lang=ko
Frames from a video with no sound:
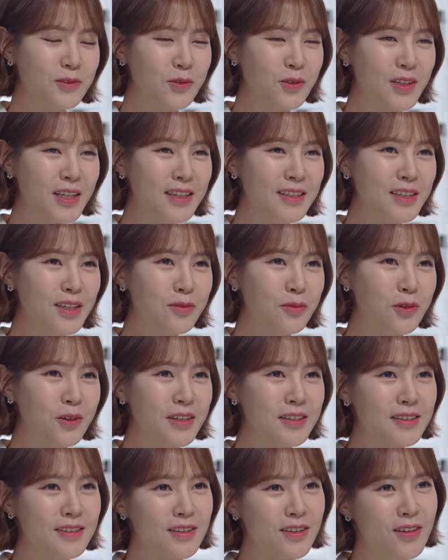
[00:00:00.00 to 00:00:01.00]
원하는 게
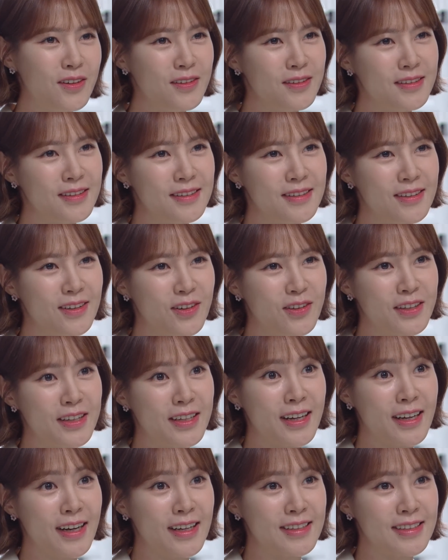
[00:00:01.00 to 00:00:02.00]
뭐겠어?
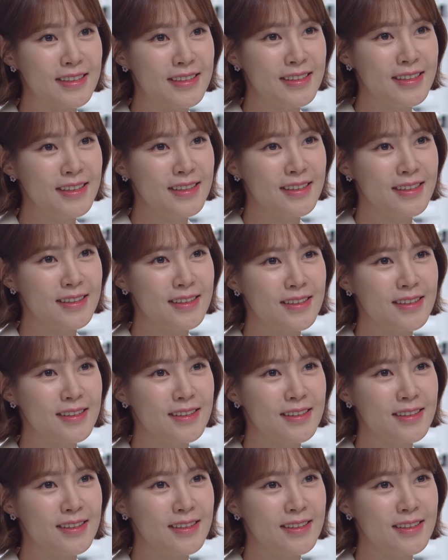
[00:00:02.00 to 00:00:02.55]
언니랑 같이?